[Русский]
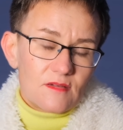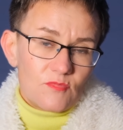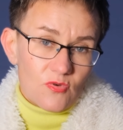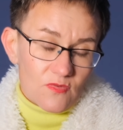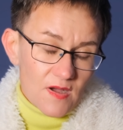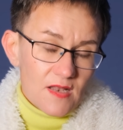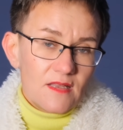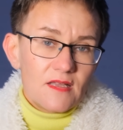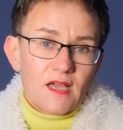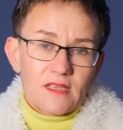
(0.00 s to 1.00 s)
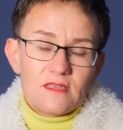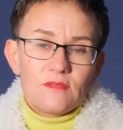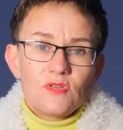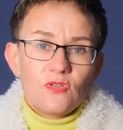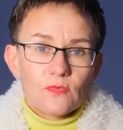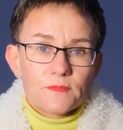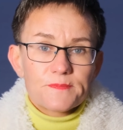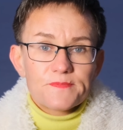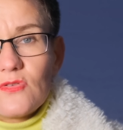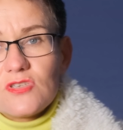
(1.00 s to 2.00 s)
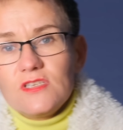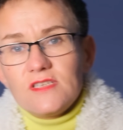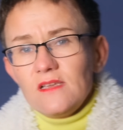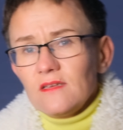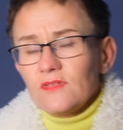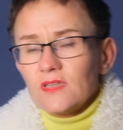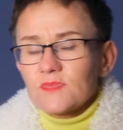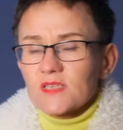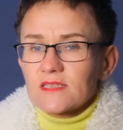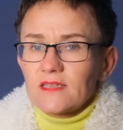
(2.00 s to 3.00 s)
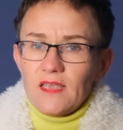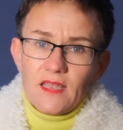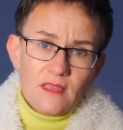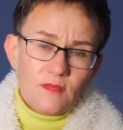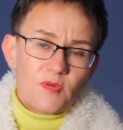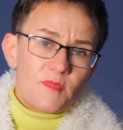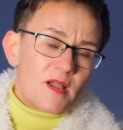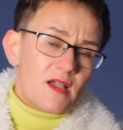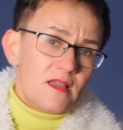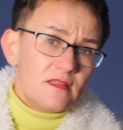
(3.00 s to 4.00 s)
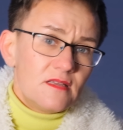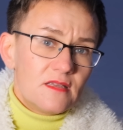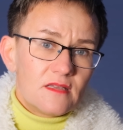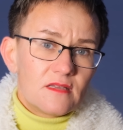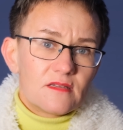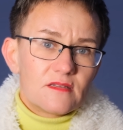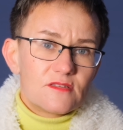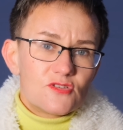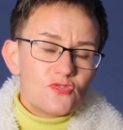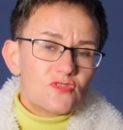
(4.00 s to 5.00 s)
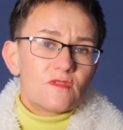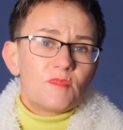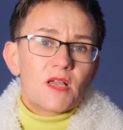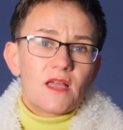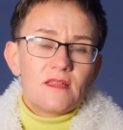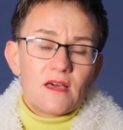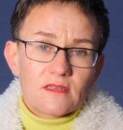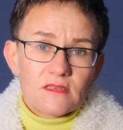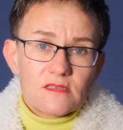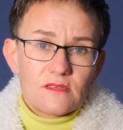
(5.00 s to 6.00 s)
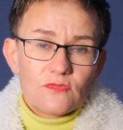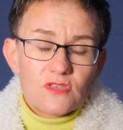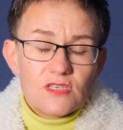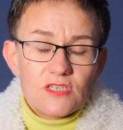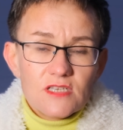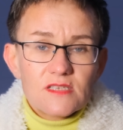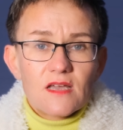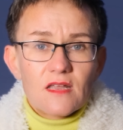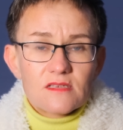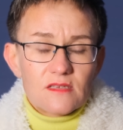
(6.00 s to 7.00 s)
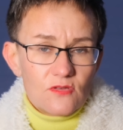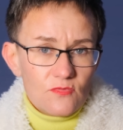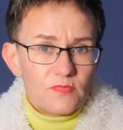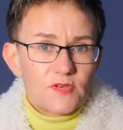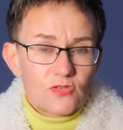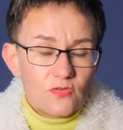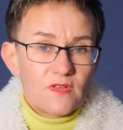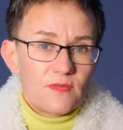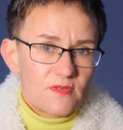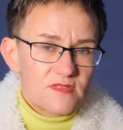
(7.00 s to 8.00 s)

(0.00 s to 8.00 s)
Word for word: буквально одним днем. Очень сильно в этом состоянии помогает чувство благодарности. Вот сейчас как раз о нем пришло время